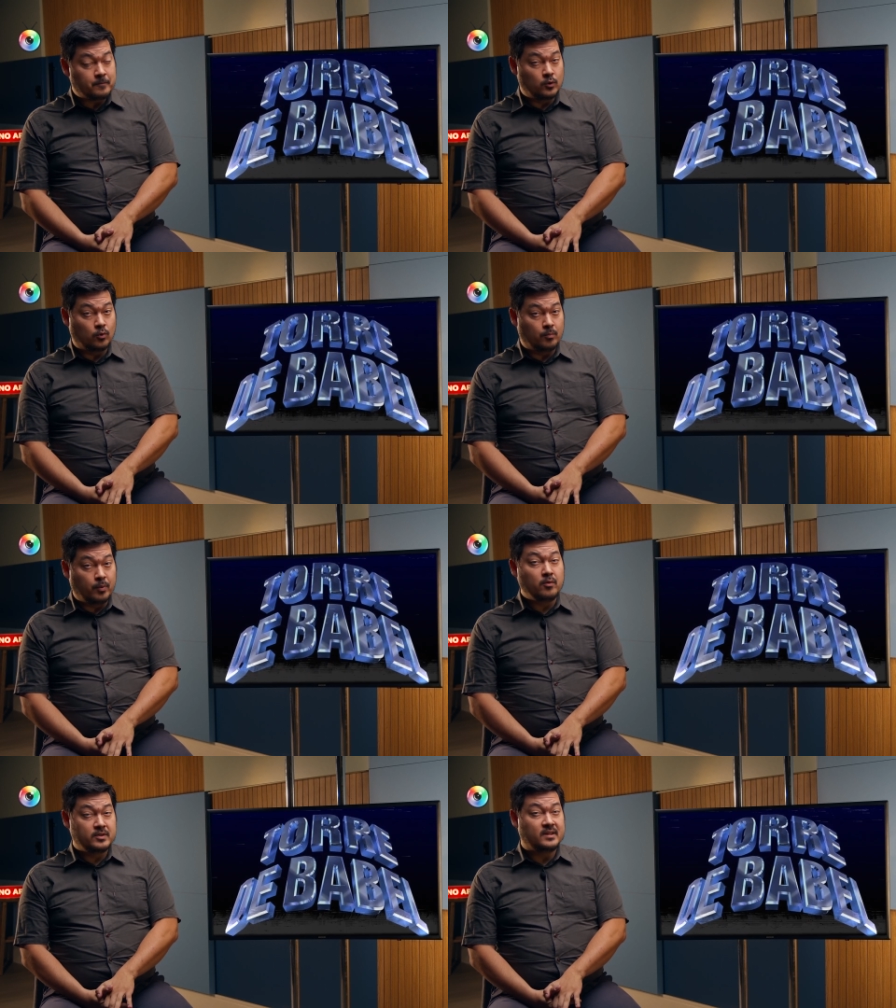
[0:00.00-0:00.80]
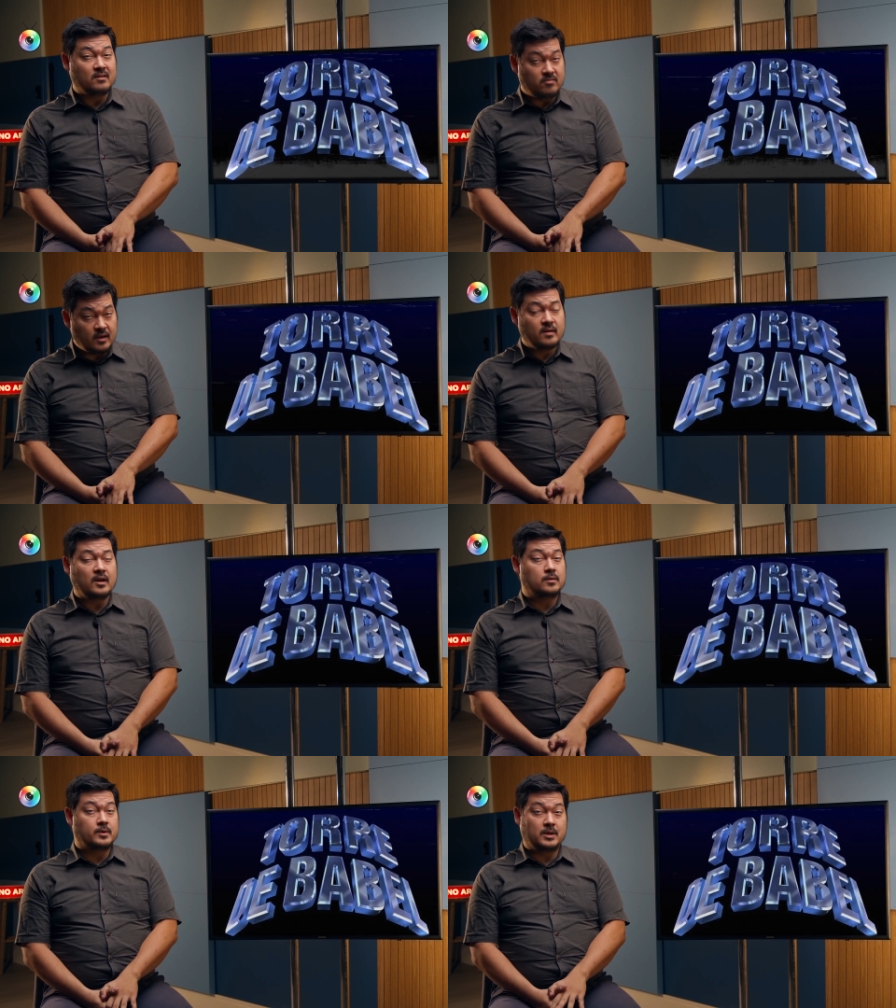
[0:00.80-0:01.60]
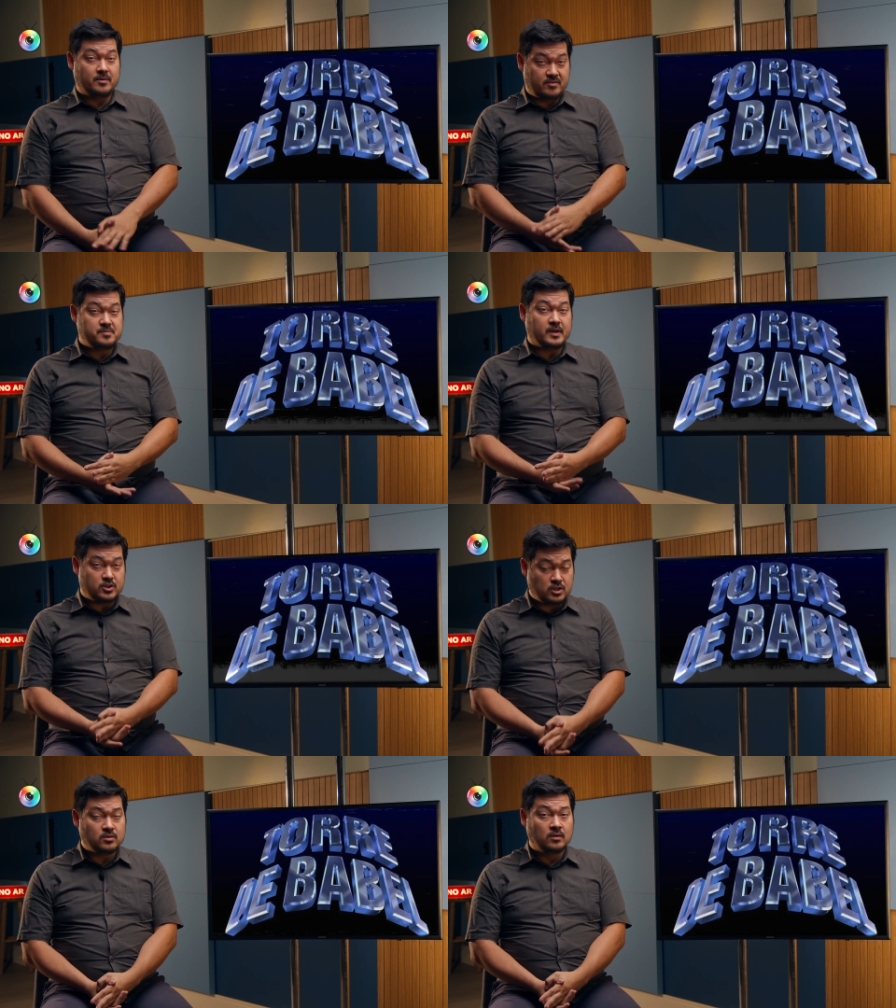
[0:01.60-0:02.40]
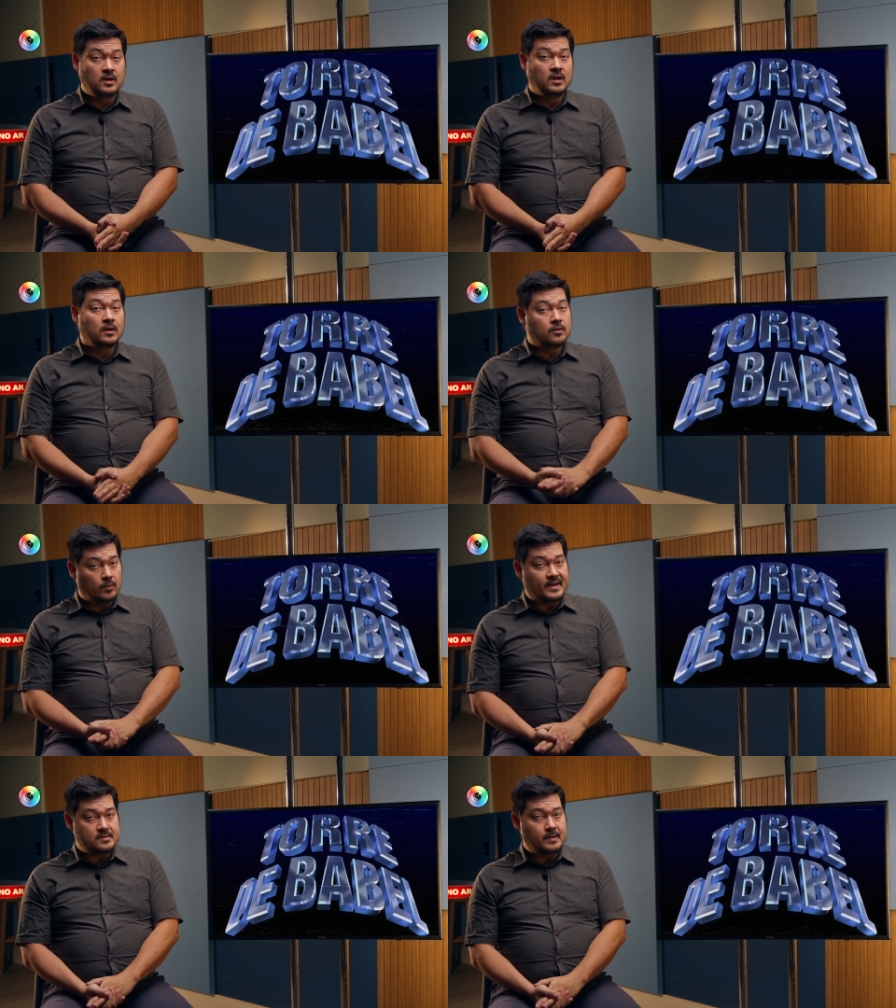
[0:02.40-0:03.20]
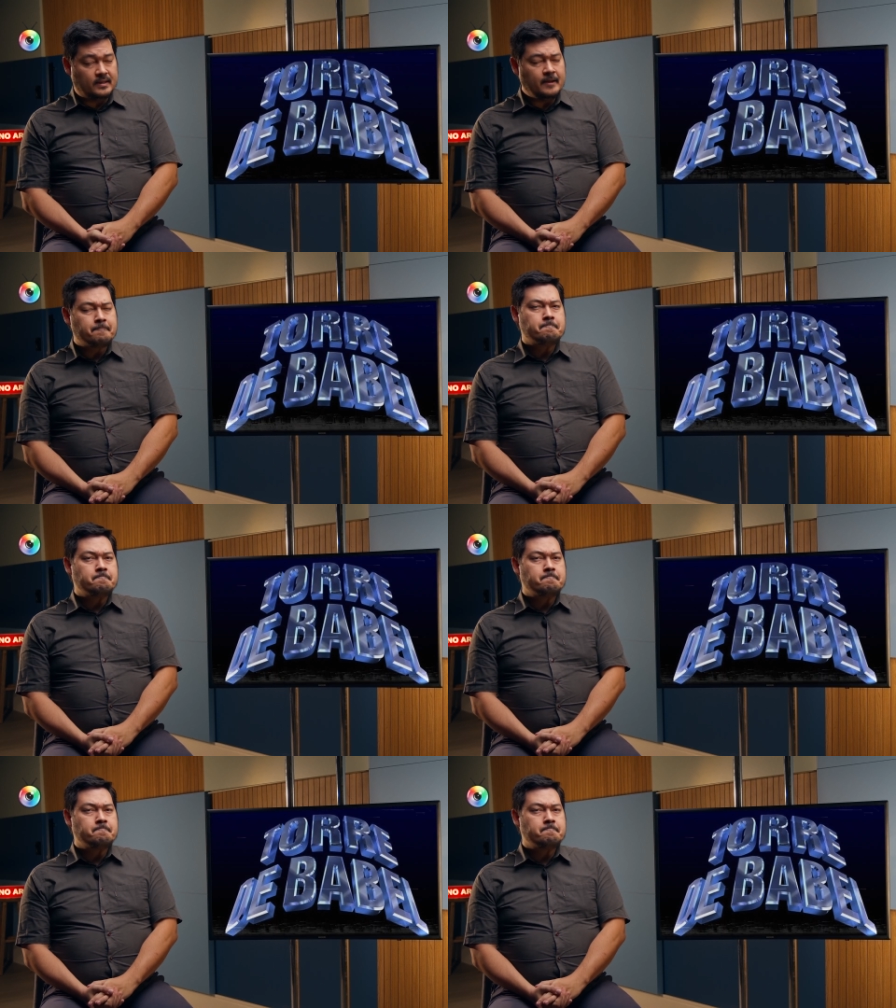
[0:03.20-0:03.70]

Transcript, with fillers: no Povo na TV, que era um programa vespertino do SBT,